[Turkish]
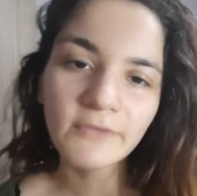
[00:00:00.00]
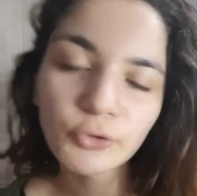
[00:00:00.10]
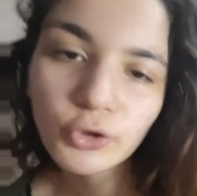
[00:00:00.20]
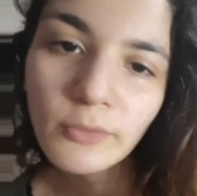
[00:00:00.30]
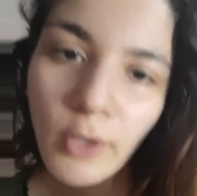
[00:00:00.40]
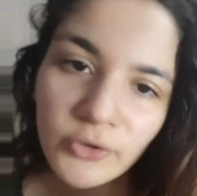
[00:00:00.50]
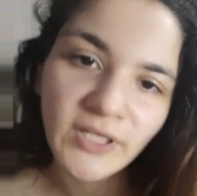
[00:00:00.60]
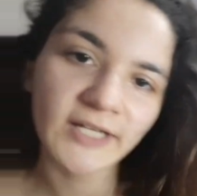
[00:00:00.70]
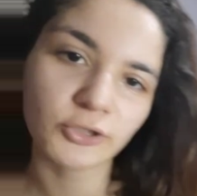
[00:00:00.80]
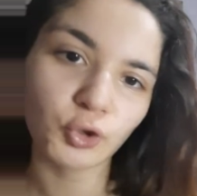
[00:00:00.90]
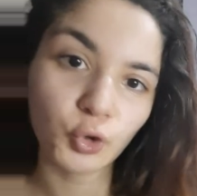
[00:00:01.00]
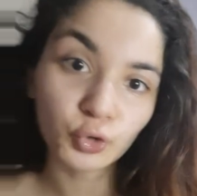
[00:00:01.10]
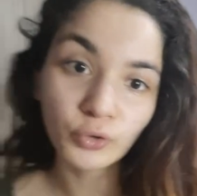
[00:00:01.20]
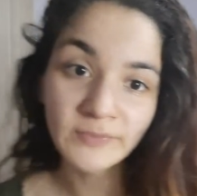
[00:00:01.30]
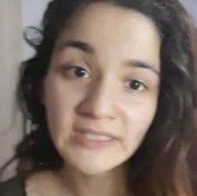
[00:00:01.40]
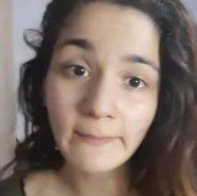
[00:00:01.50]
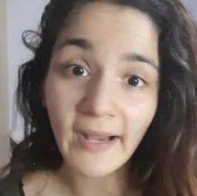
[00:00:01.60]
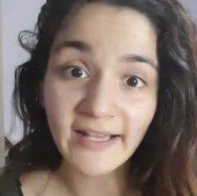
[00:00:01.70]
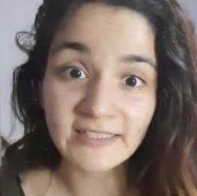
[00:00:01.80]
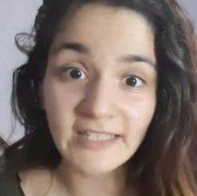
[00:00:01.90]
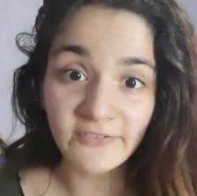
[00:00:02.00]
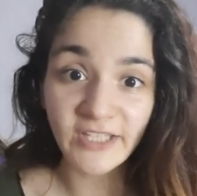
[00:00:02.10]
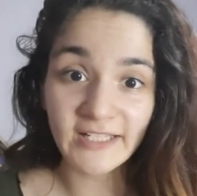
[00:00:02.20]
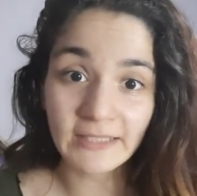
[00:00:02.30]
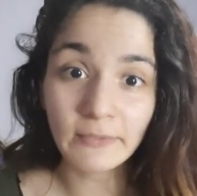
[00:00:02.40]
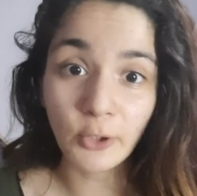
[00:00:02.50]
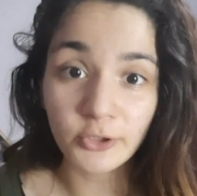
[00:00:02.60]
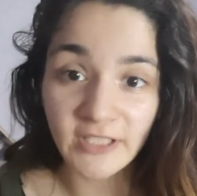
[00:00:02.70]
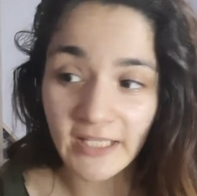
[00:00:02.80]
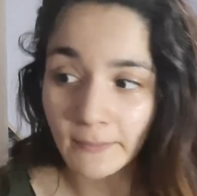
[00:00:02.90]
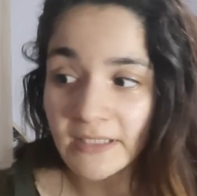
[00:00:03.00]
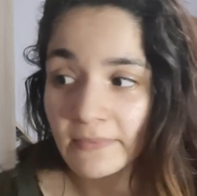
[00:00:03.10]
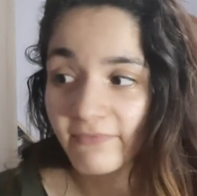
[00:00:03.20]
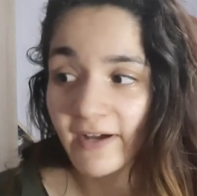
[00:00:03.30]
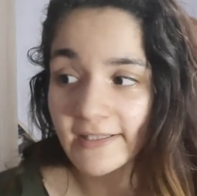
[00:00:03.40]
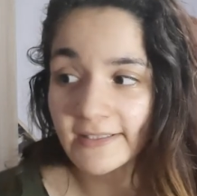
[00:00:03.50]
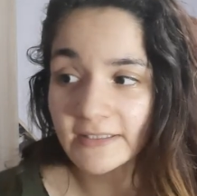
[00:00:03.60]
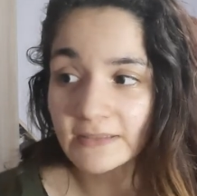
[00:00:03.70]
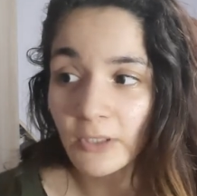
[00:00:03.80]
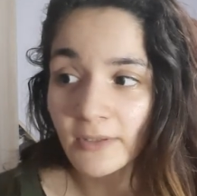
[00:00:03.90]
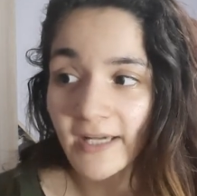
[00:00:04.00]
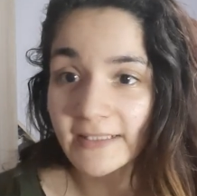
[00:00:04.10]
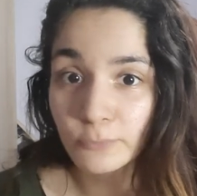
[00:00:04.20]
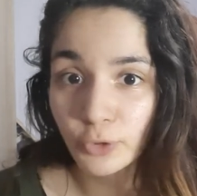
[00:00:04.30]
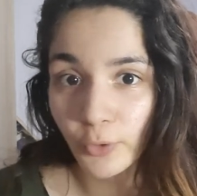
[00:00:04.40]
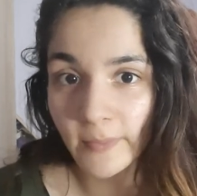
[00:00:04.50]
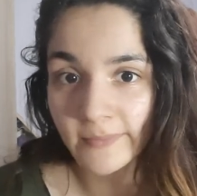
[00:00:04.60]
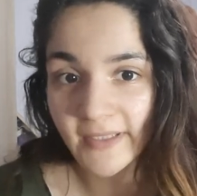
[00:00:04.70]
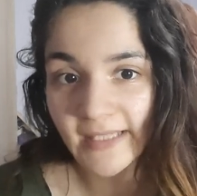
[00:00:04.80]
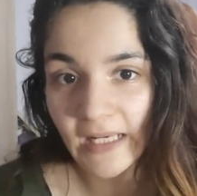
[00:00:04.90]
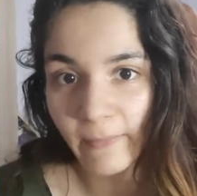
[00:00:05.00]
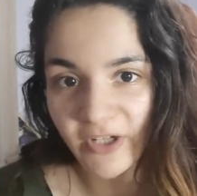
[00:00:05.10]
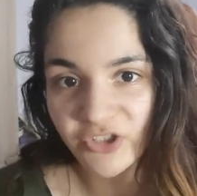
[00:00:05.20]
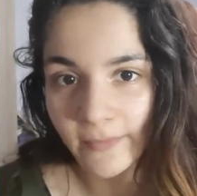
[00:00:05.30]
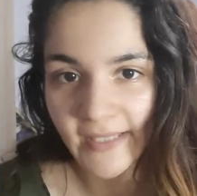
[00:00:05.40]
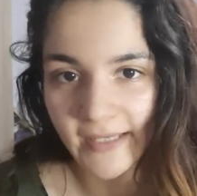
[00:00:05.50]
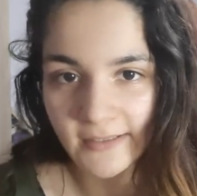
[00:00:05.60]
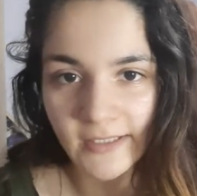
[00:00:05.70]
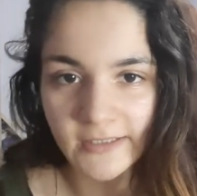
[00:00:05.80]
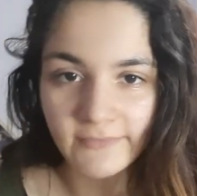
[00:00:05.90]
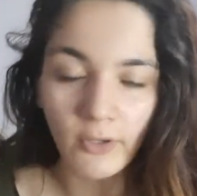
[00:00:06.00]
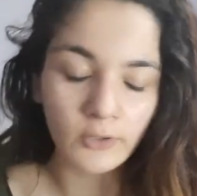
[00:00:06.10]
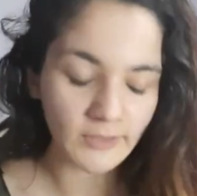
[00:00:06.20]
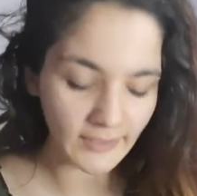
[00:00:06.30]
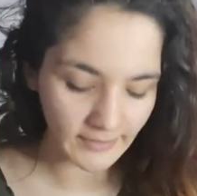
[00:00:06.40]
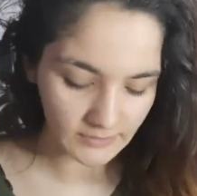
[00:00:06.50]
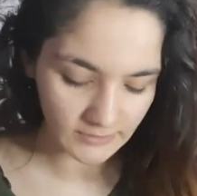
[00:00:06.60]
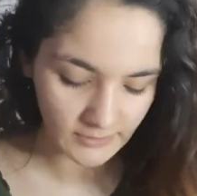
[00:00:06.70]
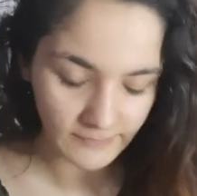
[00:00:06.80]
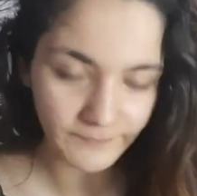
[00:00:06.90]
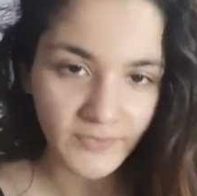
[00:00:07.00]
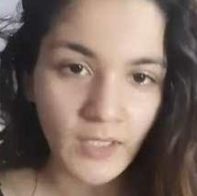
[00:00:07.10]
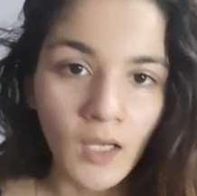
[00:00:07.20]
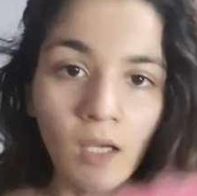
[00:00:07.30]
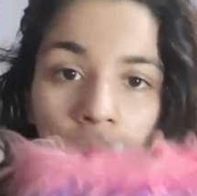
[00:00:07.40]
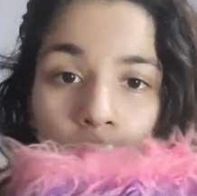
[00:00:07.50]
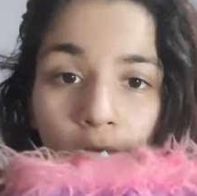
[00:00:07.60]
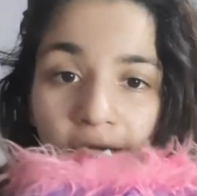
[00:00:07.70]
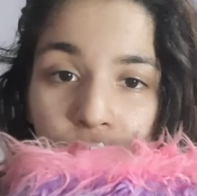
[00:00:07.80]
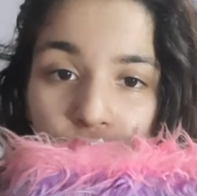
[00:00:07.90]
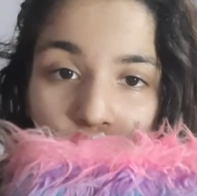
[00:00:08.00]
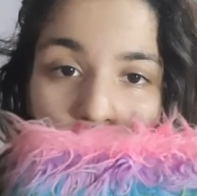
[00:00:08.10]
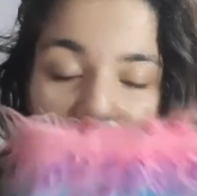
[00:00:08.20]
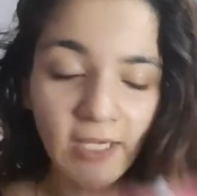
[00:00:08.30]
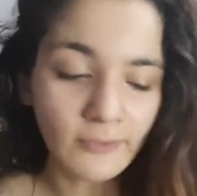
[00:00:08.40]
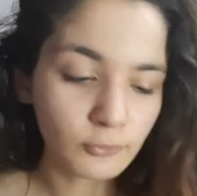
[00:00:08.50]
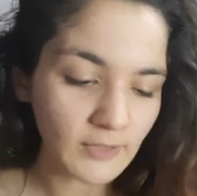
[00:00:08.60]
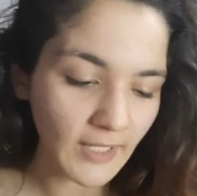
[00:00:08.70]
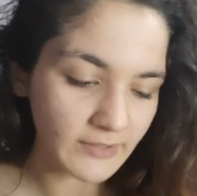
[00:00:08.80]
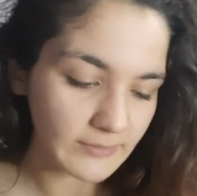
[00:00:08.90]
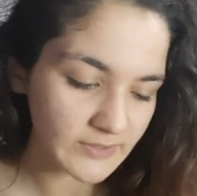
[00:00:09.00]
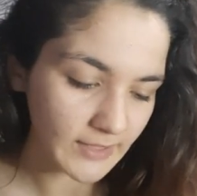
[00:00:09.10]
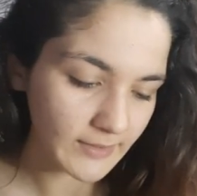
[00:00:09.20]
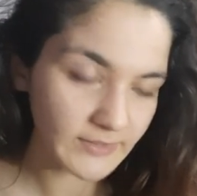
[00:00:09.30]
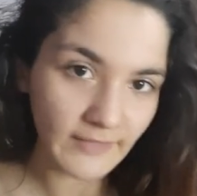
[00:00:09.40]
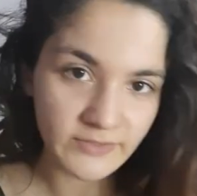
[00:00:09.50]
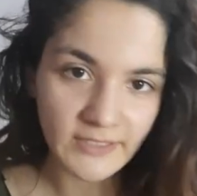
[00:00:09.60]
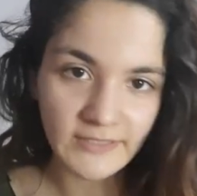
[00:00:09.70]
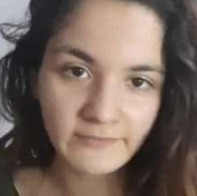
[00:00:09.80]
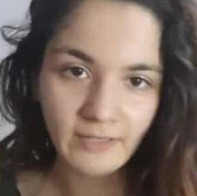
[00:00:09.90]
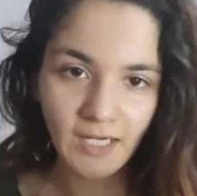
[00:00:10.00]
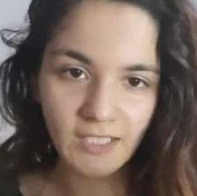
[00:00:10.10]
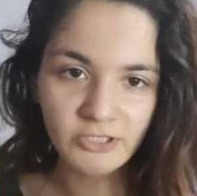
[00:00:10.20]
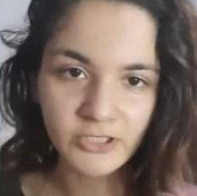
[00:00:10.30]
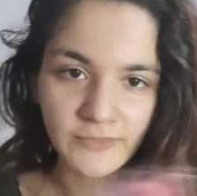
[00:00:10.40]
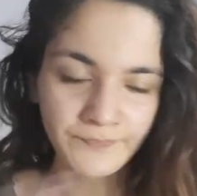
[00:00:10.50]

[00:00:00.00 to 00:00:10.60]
videoyu montajlıyordum ki bazı defterlerimi göstermediğimi fark ettim. Onlar bu dolabımda değil başka bir yerdeydi ve oradan getirdim. Böyle küçüklükten kullandığım bir tane defterim var.